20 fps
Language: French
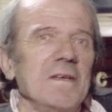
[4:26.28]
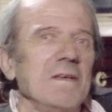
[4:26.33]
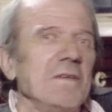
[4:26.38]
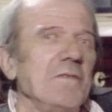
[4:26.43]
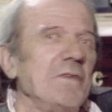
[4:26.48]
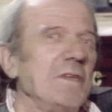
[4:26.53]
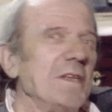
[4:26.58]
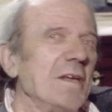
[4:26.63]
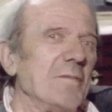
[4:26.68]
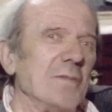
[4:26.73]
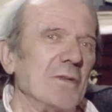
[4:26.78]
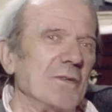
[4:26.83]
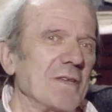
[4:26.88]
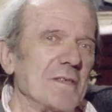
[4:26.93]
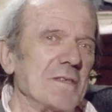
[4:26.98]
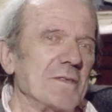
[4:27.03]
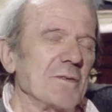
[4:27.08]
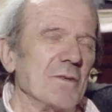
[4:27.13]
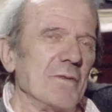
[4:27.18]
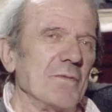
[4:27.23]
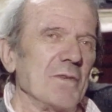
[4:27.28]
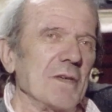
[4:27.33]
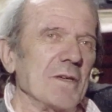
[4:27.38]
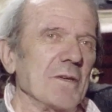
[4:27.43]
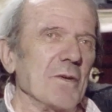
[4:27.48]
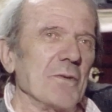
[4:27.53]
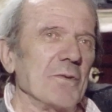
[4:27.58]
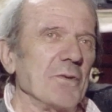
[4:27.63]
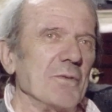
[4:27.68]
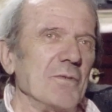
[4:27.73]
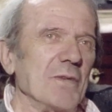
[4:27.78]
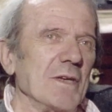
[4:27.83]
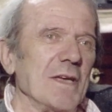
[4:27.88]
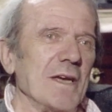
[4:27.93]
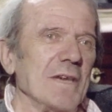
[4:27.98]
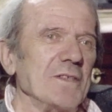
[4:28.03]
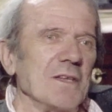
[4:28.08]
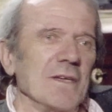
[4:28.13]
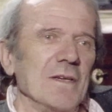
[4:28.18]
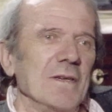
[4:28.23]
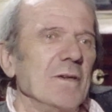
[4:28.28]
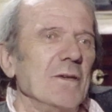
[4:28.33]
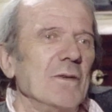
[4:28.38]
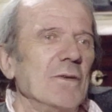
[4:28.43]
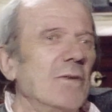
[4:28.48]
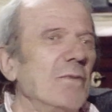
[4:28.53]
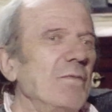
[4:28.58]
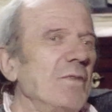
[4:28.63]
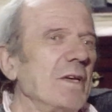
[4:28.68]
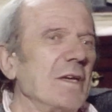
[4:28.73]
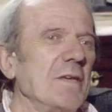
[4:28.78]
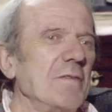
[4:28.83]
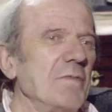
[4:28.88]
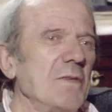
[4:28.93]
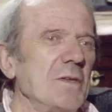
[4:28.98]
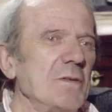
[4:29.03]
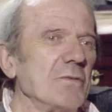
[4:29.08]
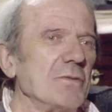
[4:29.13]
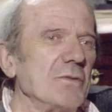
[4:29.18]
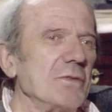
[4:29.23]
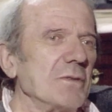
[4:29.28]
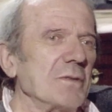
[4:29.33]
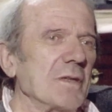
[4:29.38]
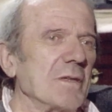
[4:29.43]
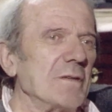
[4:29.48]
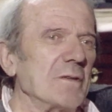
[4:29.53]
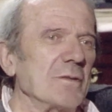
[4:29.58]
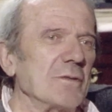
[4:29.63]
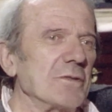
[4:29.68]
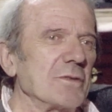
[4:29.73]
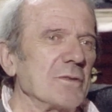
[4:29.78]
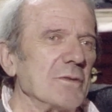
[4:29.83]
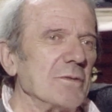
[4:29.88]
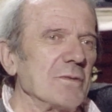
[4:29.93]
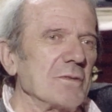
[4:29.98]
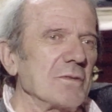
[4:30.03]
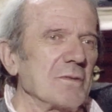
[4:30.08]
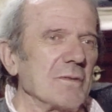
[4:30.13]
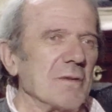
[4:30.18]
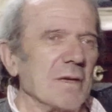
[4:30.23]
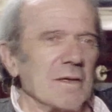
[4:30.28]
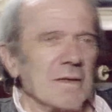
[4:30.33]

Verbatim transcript: finalement, qu'est-ce qu'on fait quand on voyage On vérifie toujours quelque chose.